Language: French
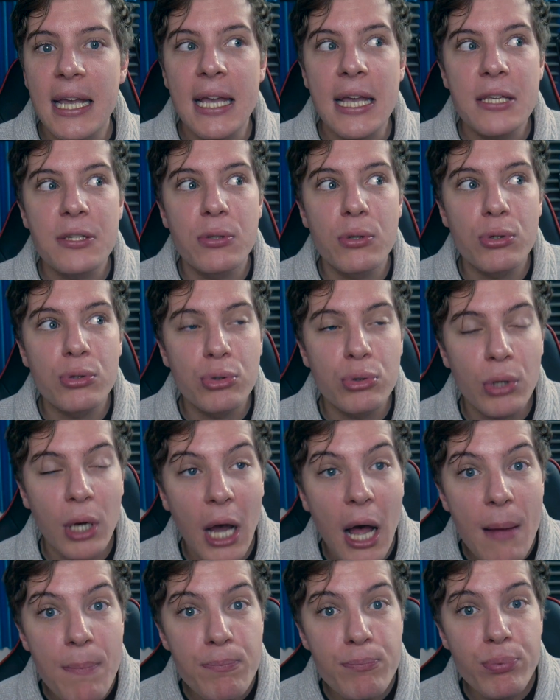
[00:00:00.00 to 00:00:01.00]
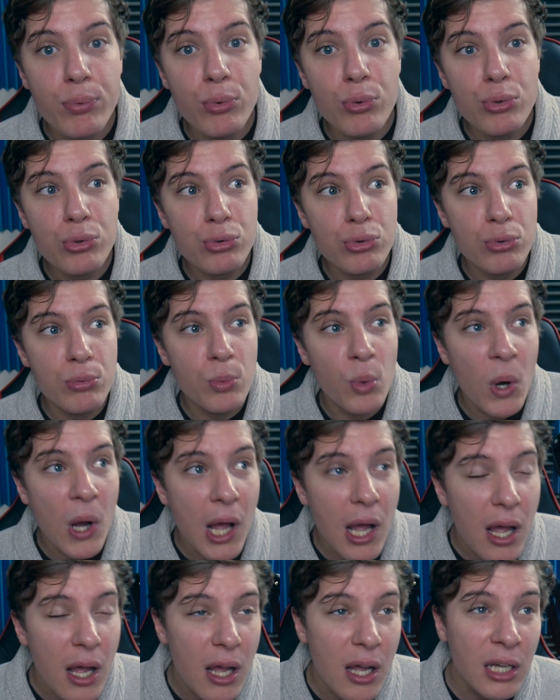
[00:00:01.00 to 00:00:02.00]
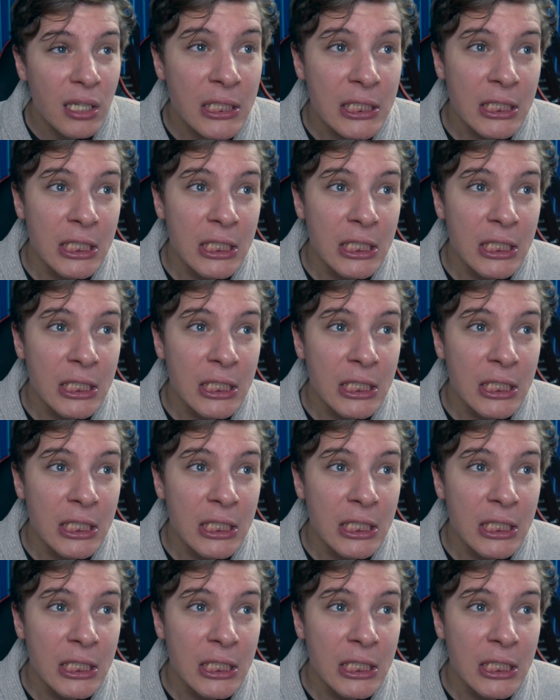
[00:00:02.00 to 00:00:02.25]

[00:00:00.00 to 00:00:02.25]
et ce sera plus ou moins